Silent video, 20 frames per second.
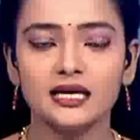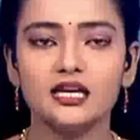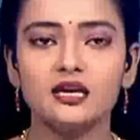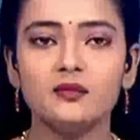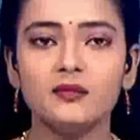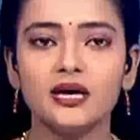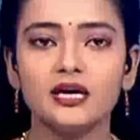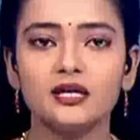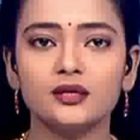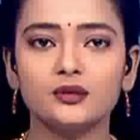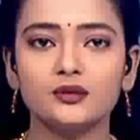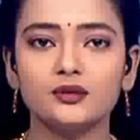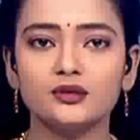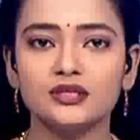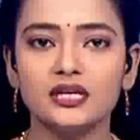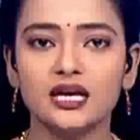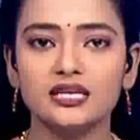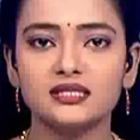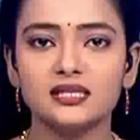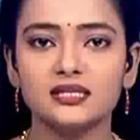ఈ మేరకు
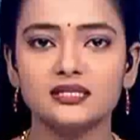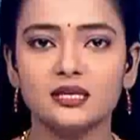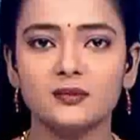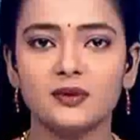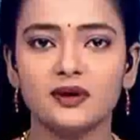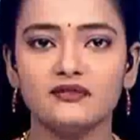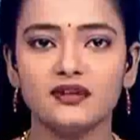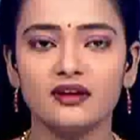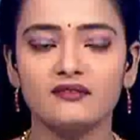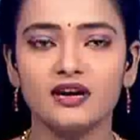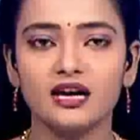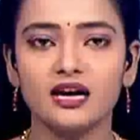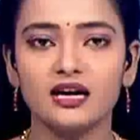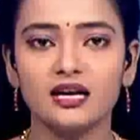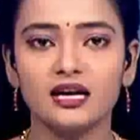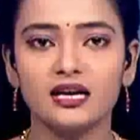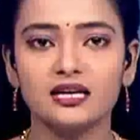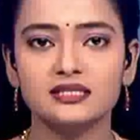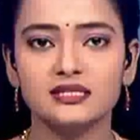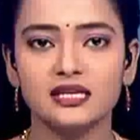శాసనసభ
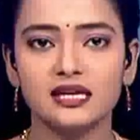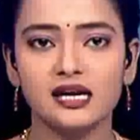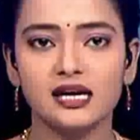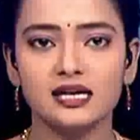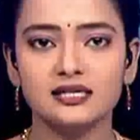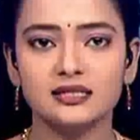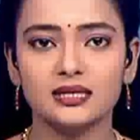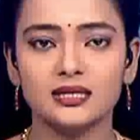వ్యవహారాల సలహా